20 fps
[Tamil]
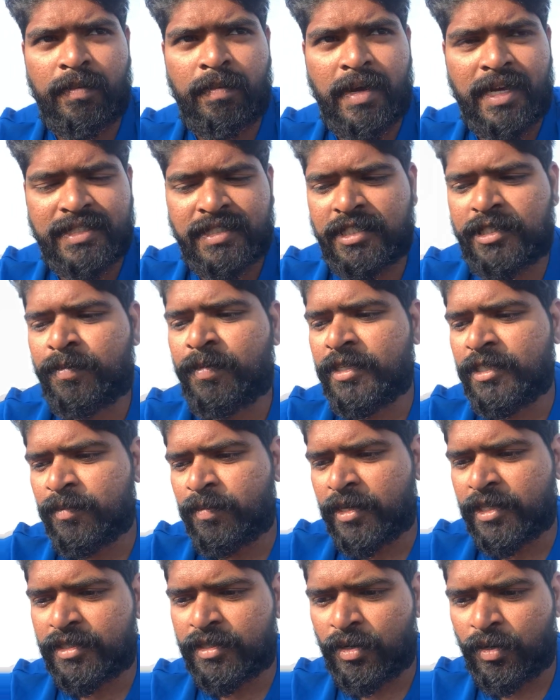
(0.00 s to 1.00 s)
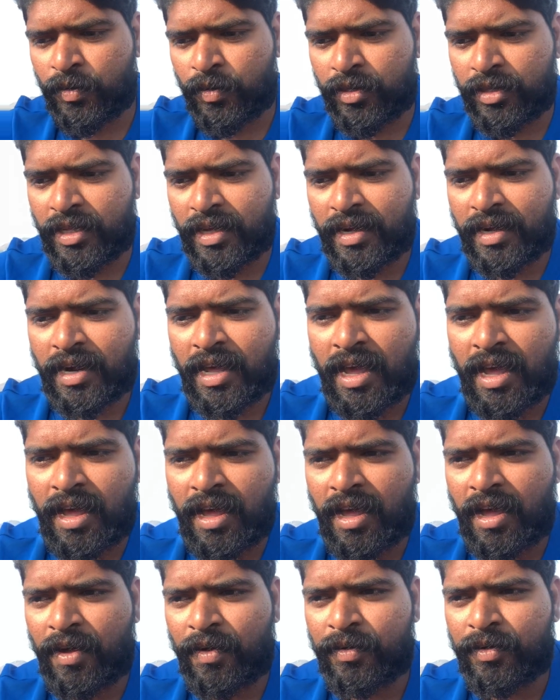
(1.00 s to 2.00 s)
மாஸ்டர்ஸ் பெஞ்ச் ப்ரெஸ் சொல்லி கொடுத்தாங்கன்னா
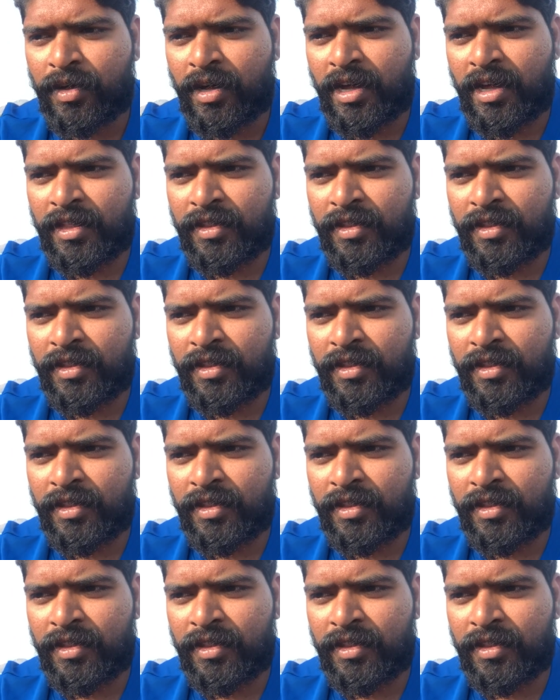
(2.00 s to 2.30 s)
அவங்க